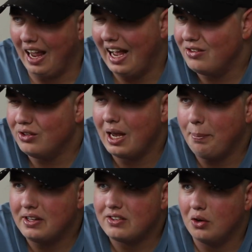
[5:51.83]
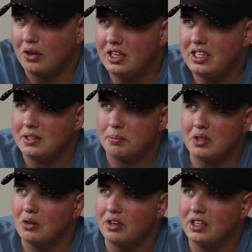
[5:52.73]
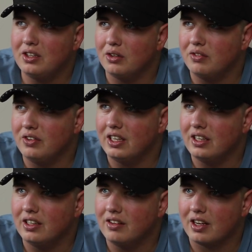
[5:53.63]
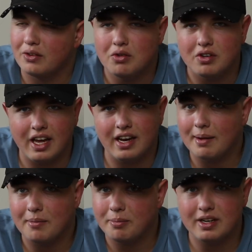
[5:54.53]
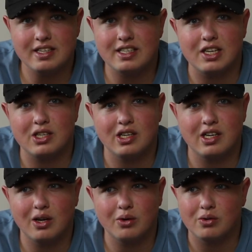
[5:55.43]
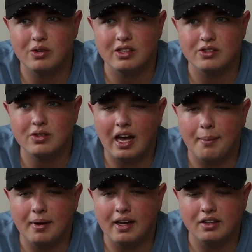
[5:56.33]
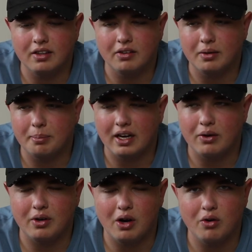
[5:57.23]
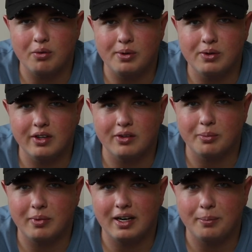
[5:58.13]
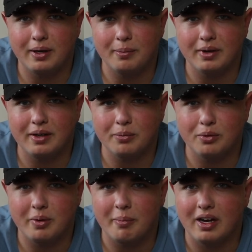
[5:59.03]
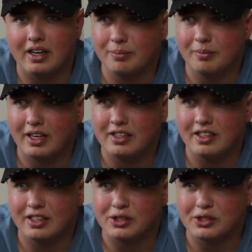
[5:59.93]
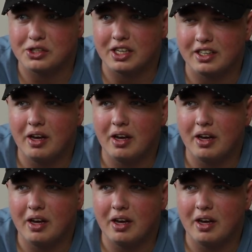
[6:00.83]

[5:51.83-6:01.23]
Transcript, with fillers: Also ich habe jetzt noch nicht, ich bin noch nicht irgendwie in Saturn rein, habe eine Playstation geklaut oder so. Aber so eine Packung Kaugummi oder so mal bei, bei einem Supermarkt mal in die Tasche gesteckt.